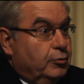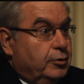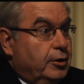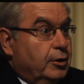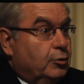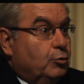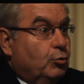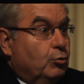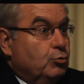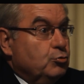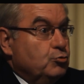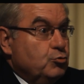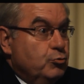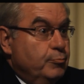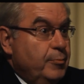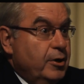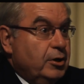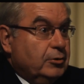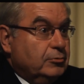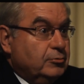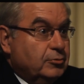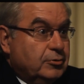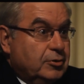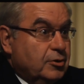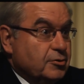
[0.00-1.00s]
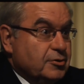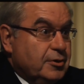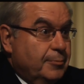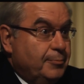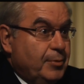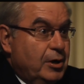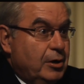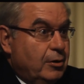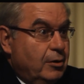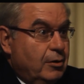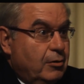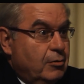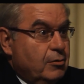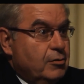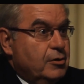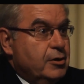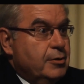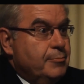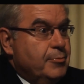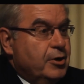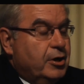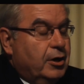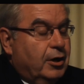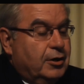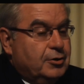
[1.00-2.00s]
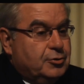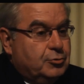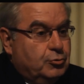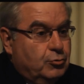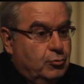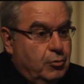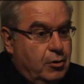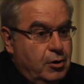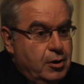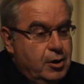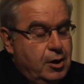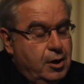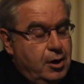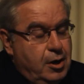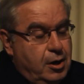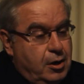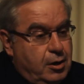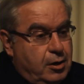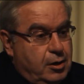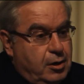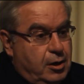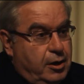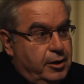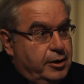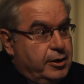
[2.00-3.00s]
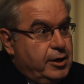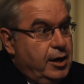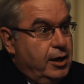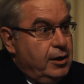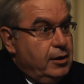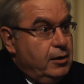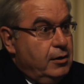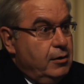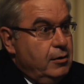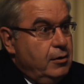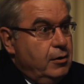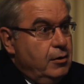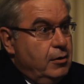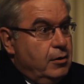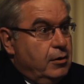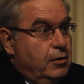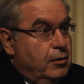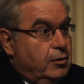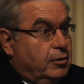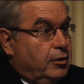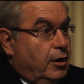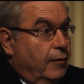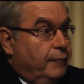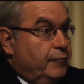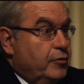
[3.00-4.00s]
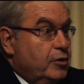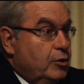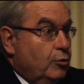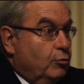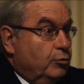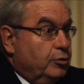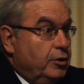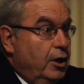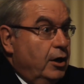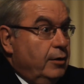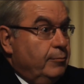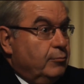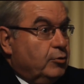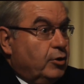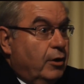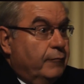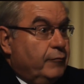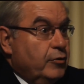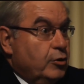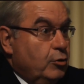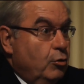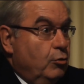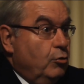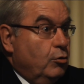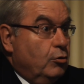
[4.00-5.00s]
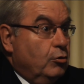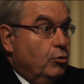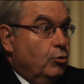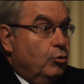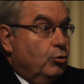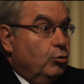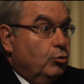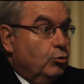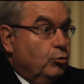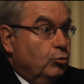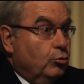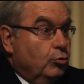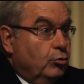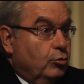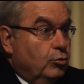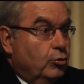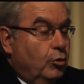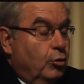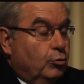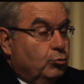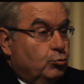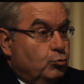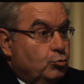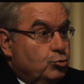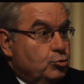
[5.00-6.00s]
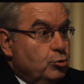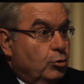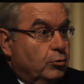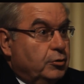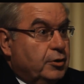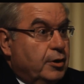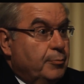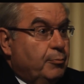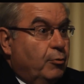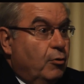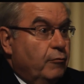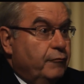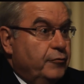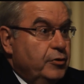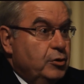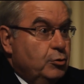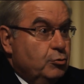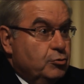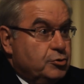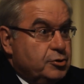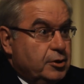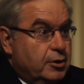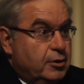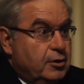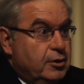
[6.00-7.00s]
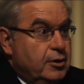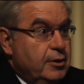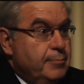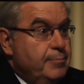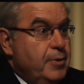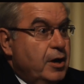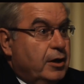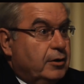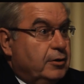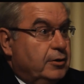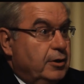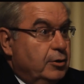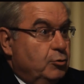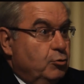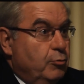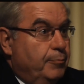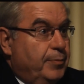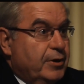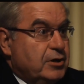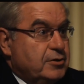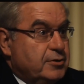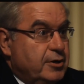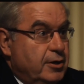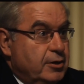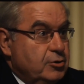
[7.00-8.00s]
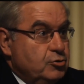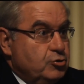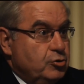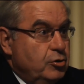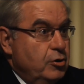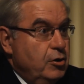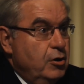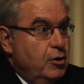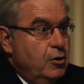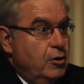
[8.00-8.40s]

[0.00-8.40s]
d'êtres humains, ça s'appelle l'immigration illégale, et trafiquants d'armes, trafiquants en, toutes sortes, qui profitent de cette liberté de passage